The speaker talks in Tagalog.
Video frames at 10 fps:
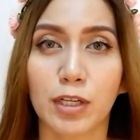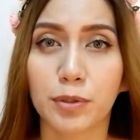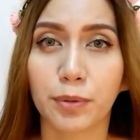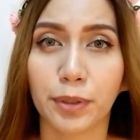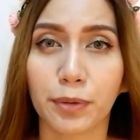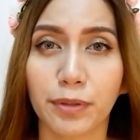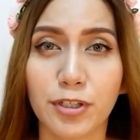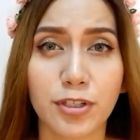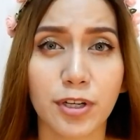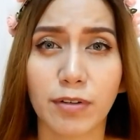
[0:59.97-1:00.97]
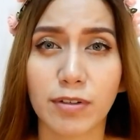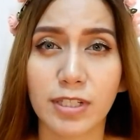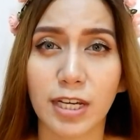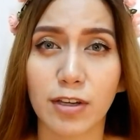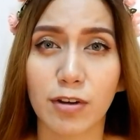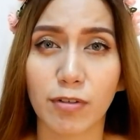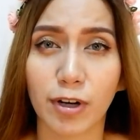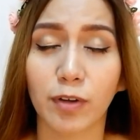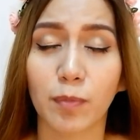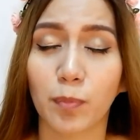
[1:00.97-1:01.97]
So, ngayon, share ko na sa inyo kung
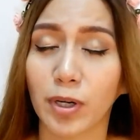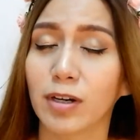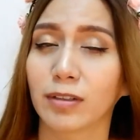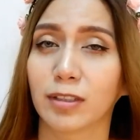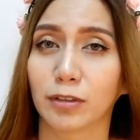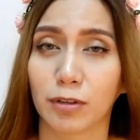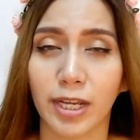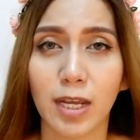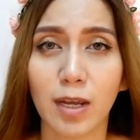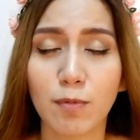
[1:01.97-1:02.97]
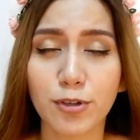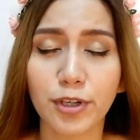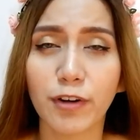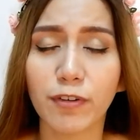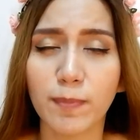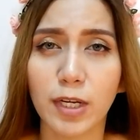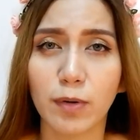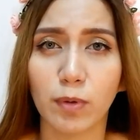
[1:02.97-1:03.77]
ano yung product na to. And I am sure you are familiar